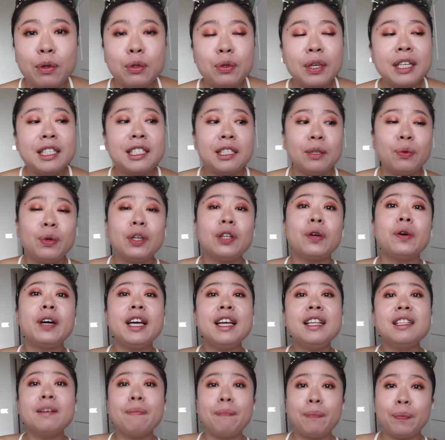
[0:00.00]
所以警卫都
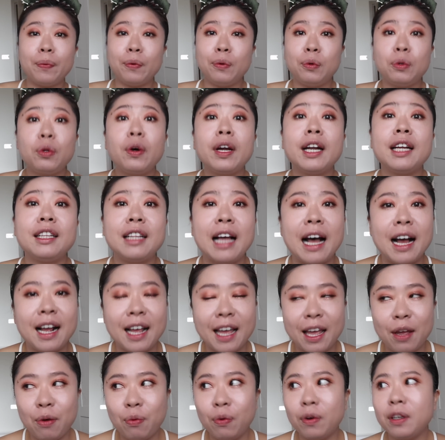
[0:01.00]
一直不断的打
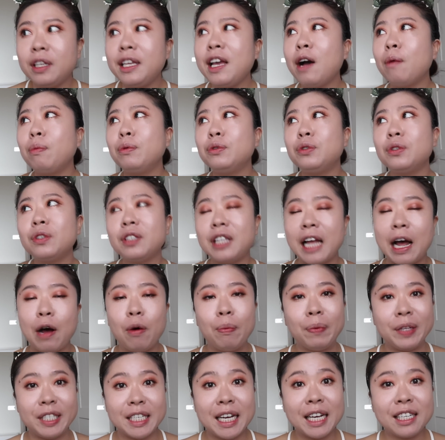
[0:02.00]
给我，要不就是打
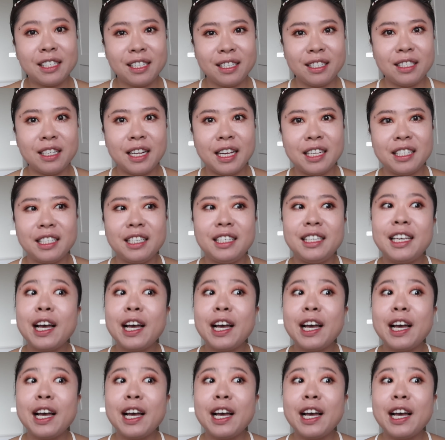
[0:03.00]
我们家室内机，